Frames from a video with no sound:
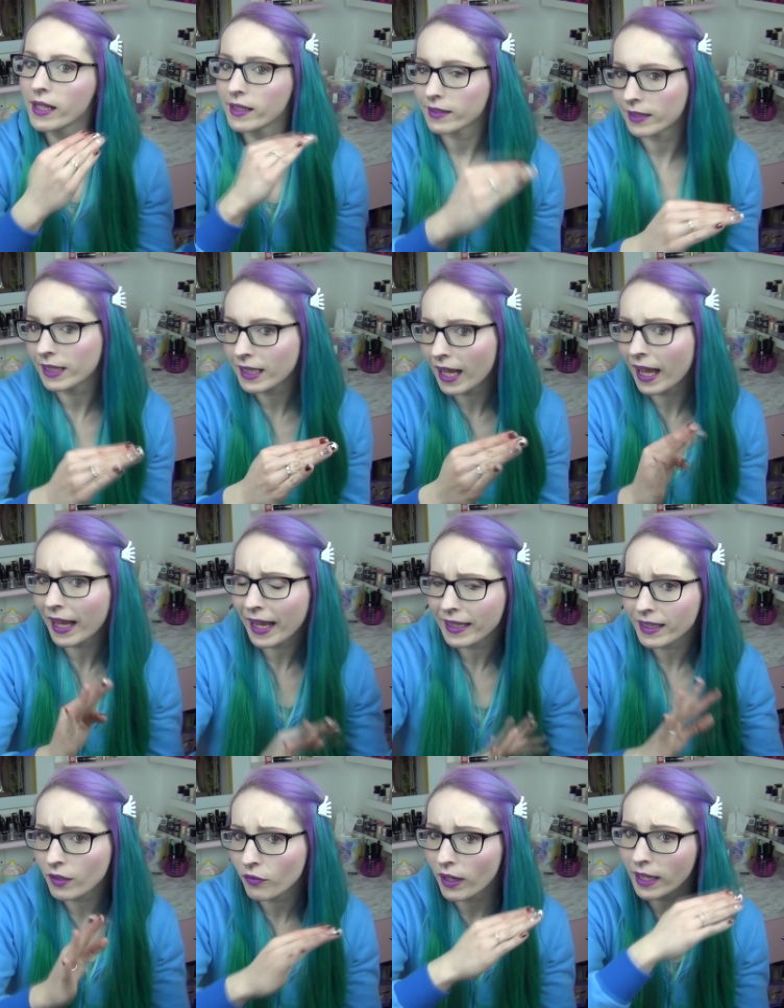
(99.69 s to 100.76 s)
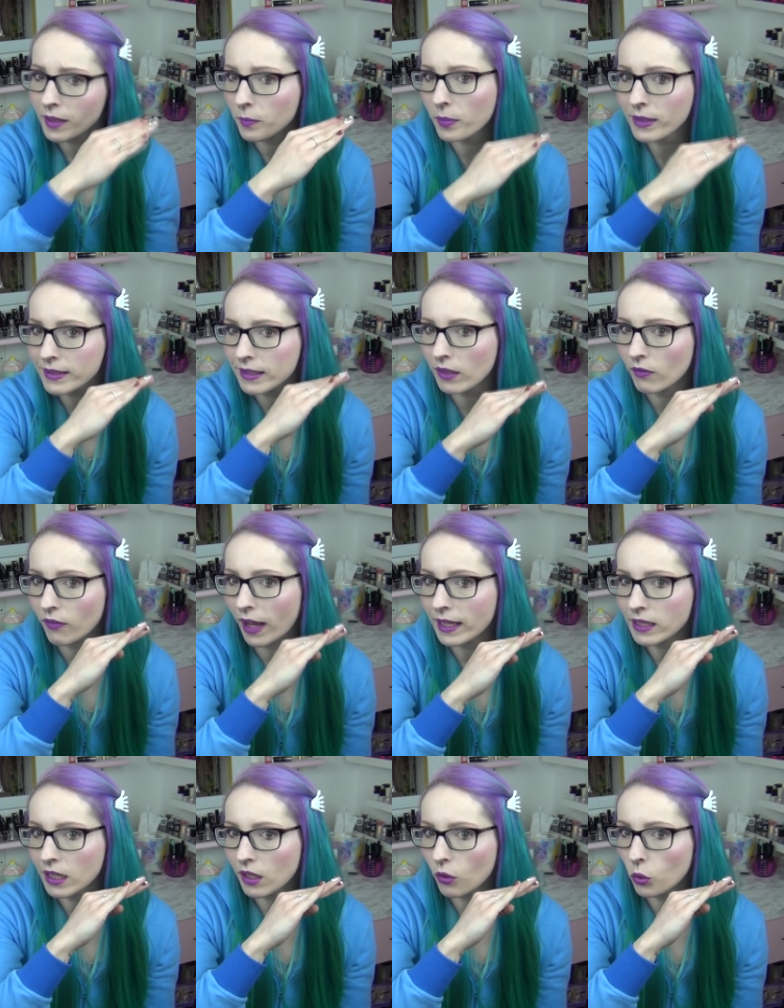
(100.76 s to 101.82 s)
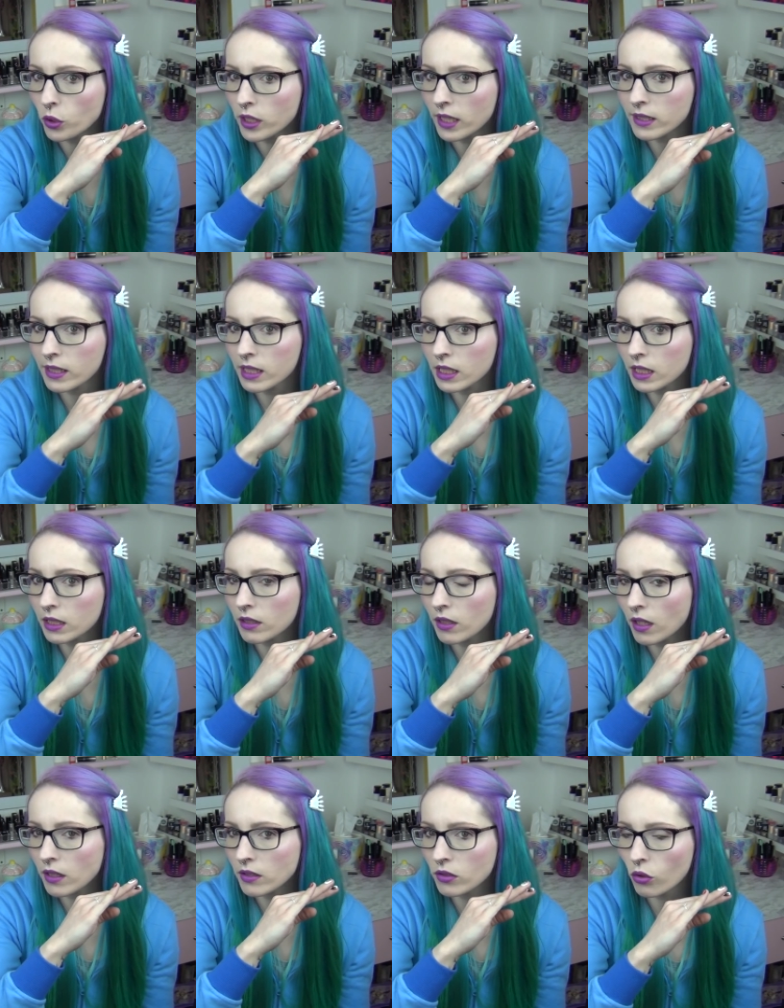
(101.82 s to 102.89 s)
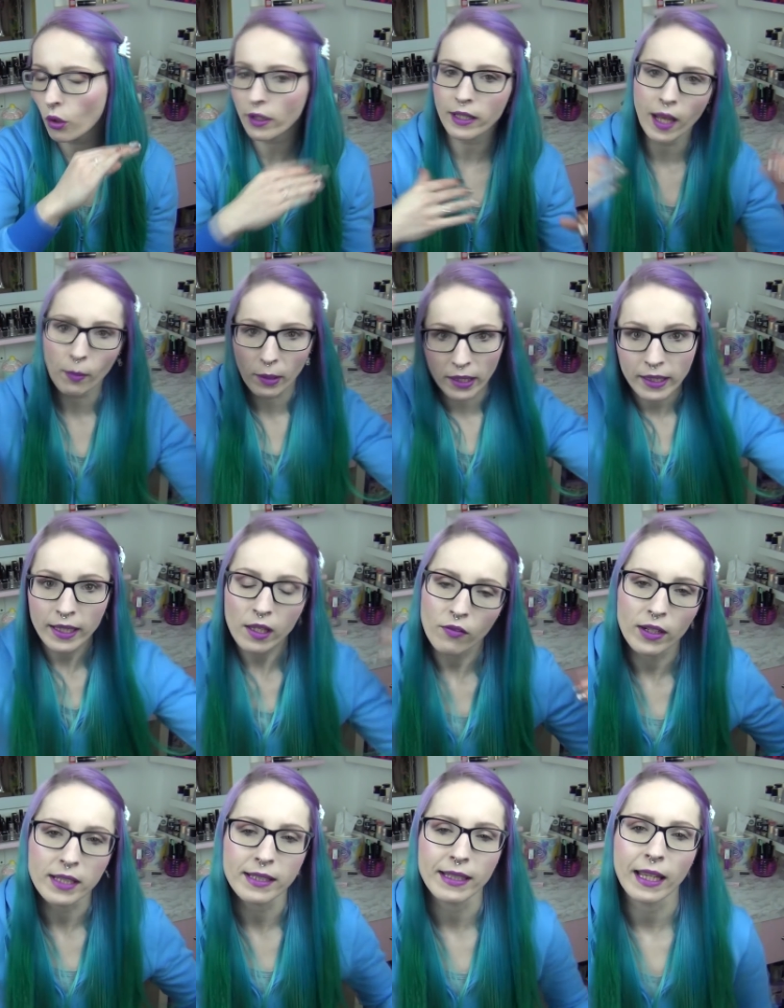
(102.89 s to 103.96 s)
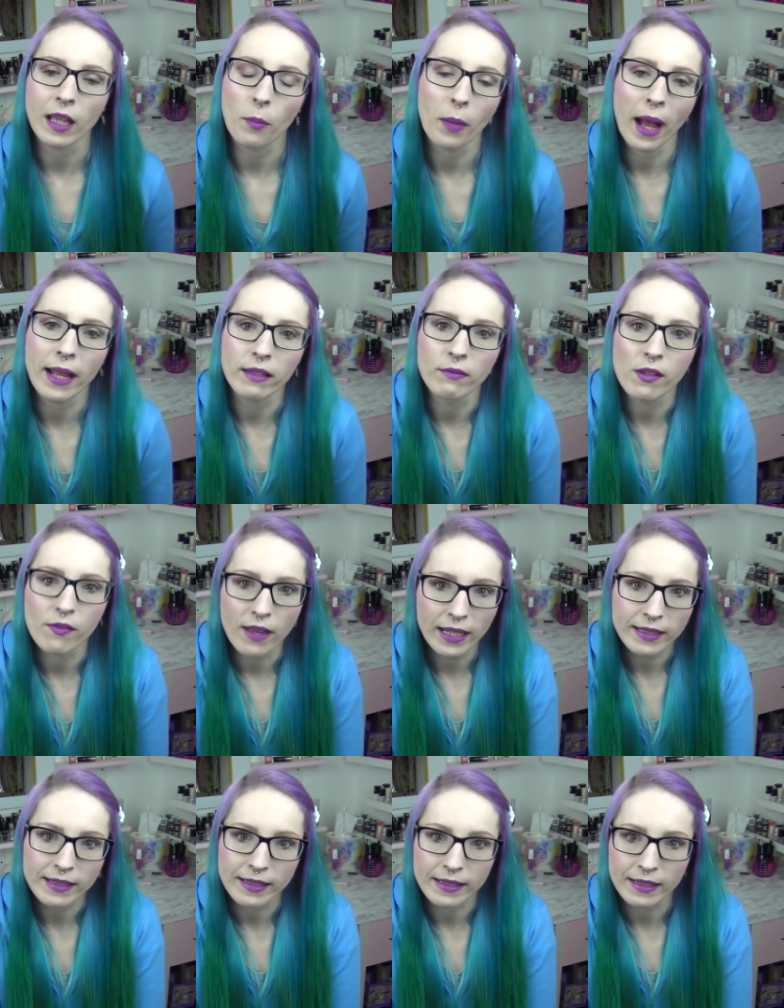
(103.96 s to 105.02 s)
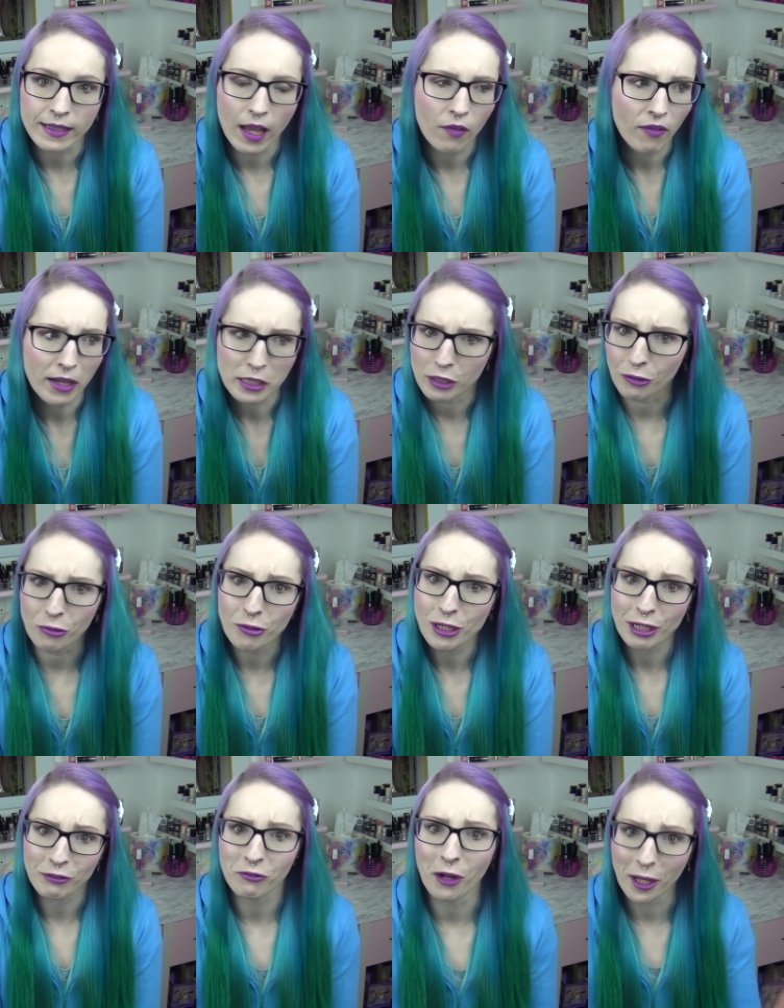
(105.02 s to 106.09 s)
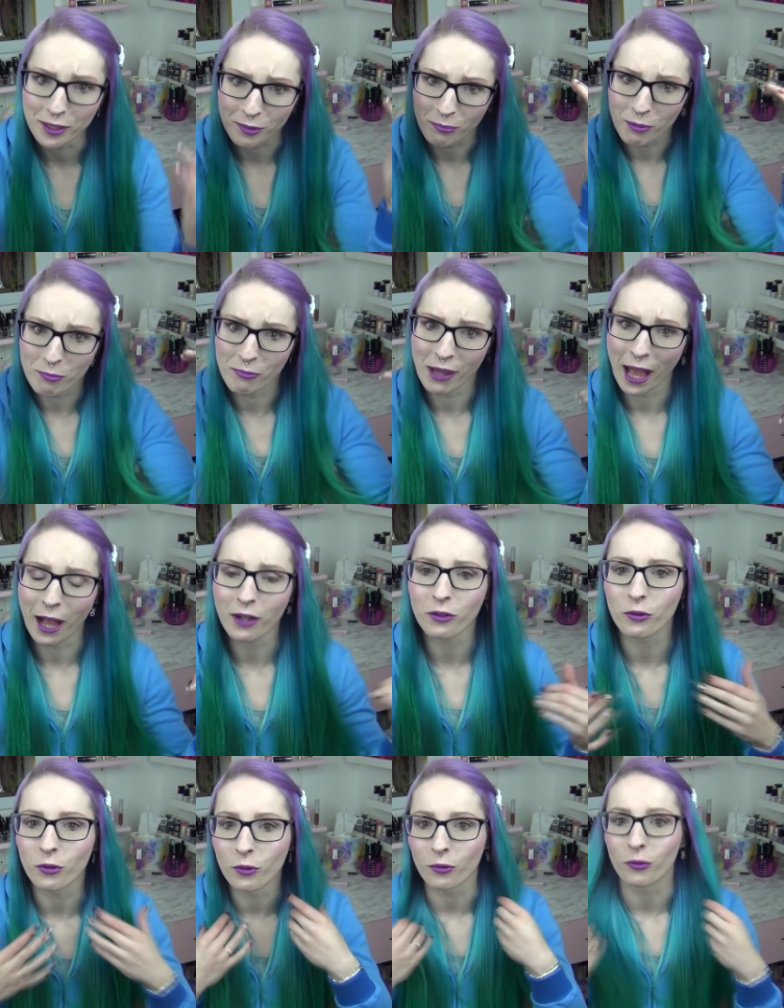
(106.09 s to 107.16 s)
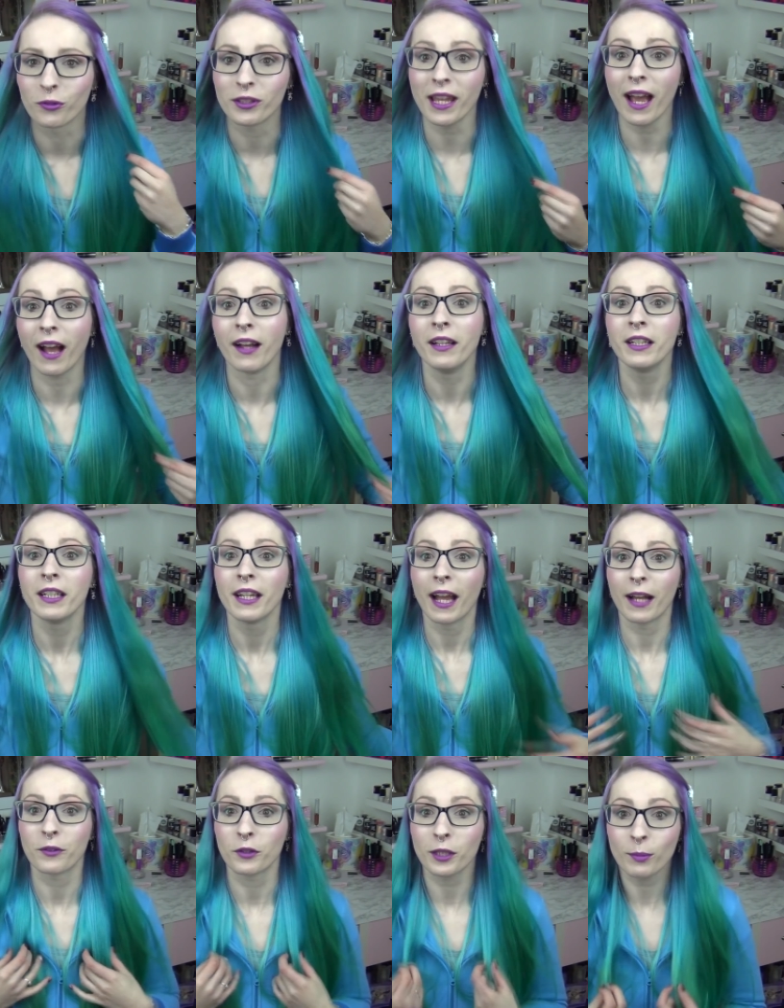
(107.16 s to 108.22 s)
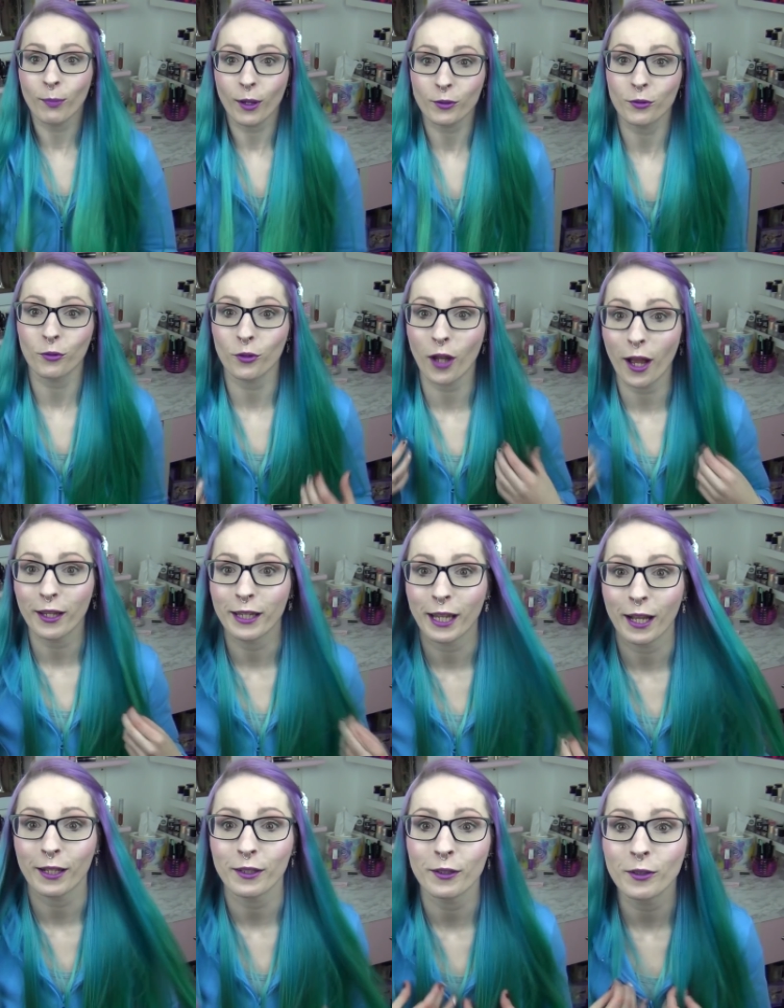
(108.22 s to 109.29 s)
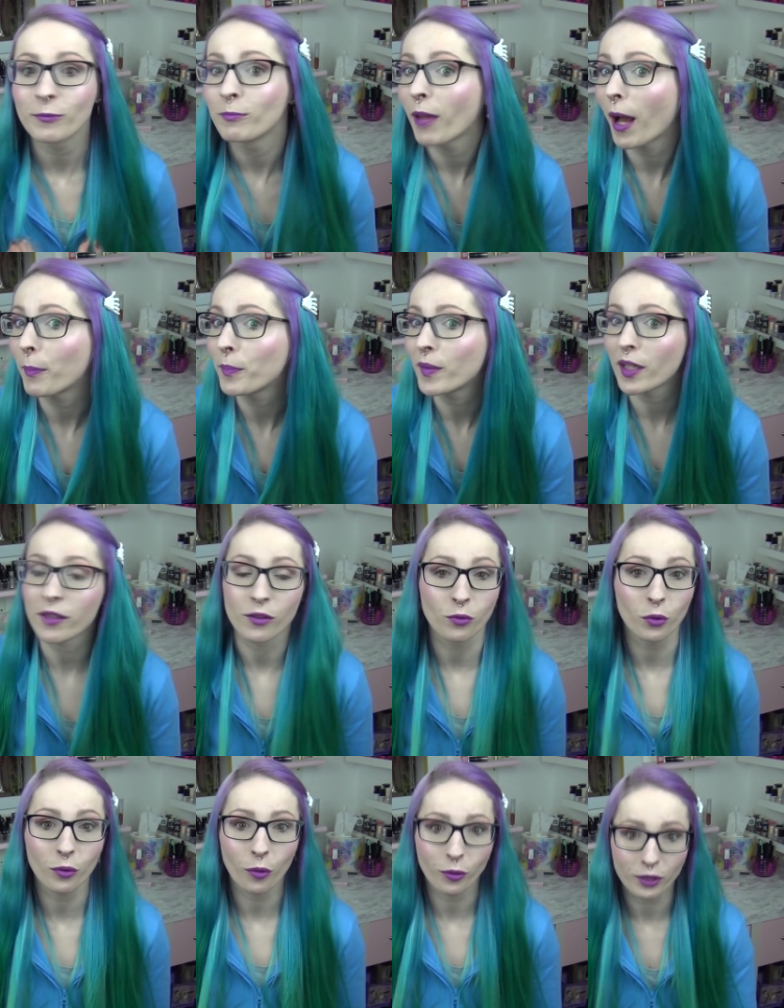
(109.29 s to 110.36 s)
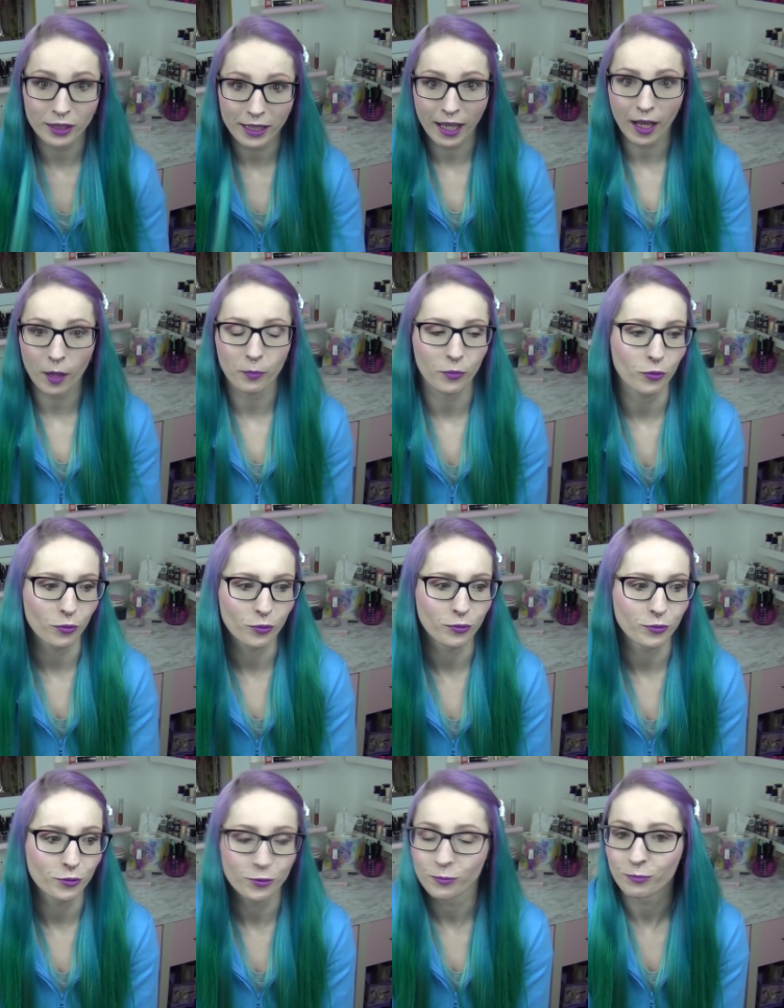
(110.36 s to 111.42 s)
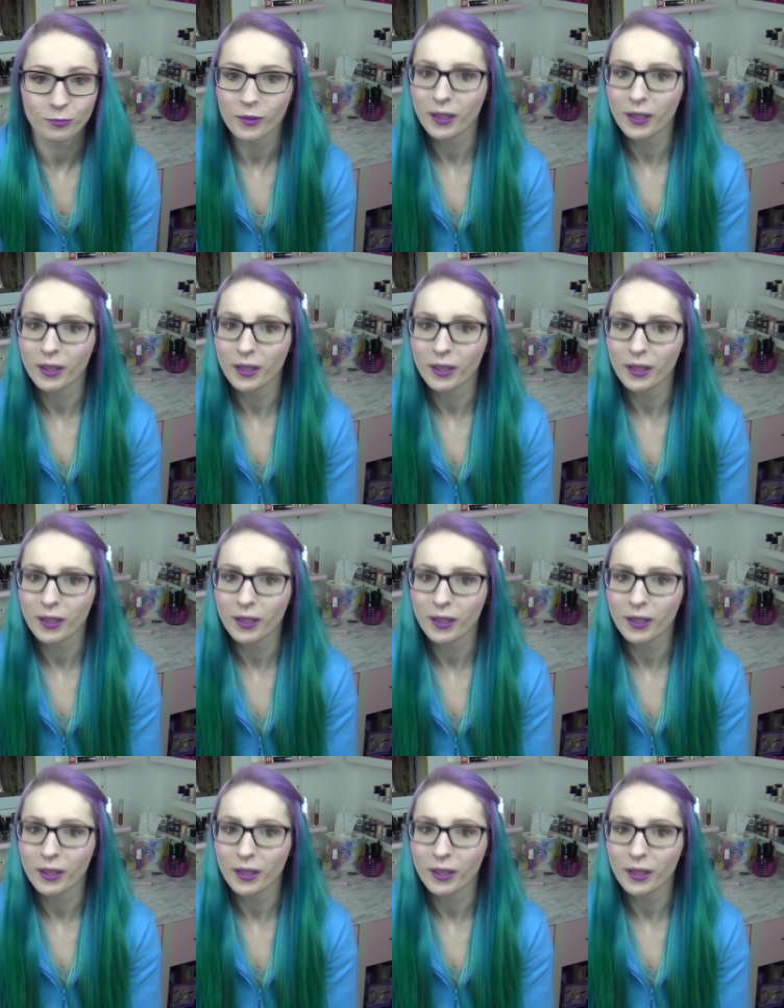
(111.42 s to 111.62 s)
Das lila hätte ich vielleicht ein bisschen weiter weiter runterziehen sollen, aber wenn ich es länger behalten will, wächst es ja weiter runter quasi mit dem Nachtönen. Und ja, also ich mag es total gerne, habe das so noch nie gehabt und